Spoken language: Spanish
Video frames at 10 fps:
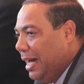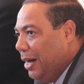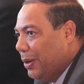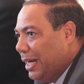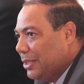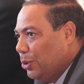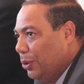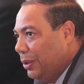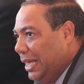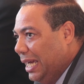a
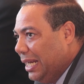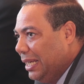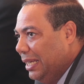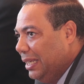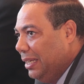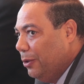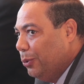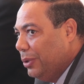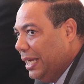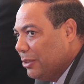ocasionar
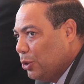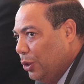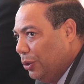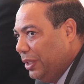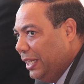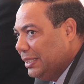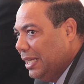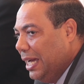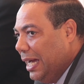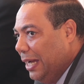inundaciones
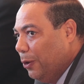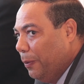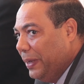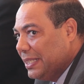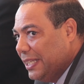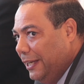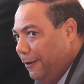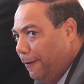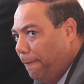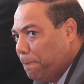a los
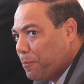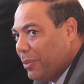vecinos